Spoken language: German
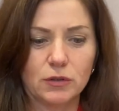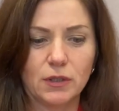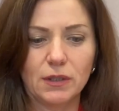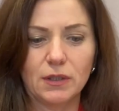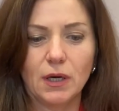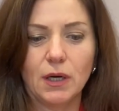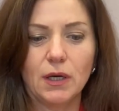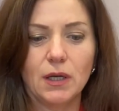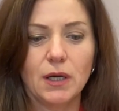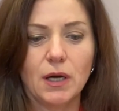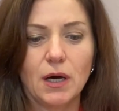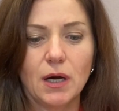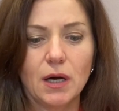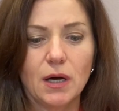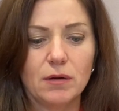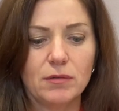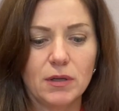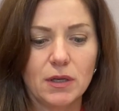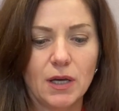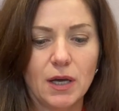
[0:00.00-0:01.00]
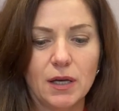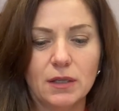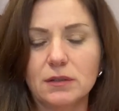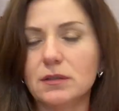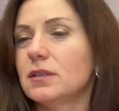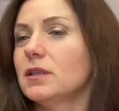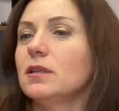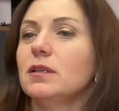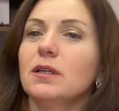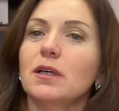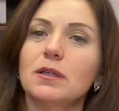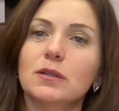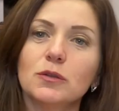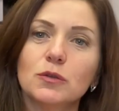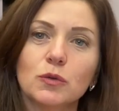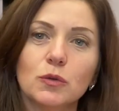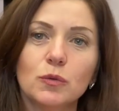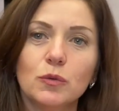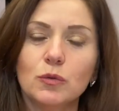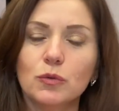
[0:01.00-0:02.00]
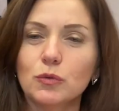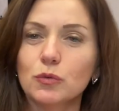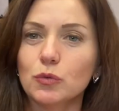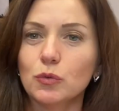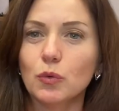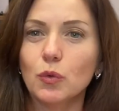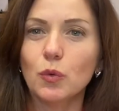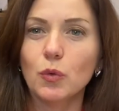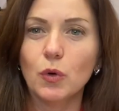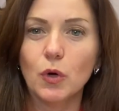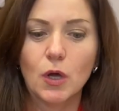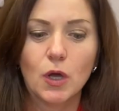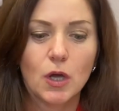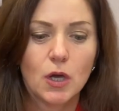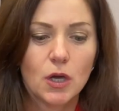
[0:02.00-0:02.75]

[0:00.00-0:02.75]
Natalia, wie geht's denn dann so und so?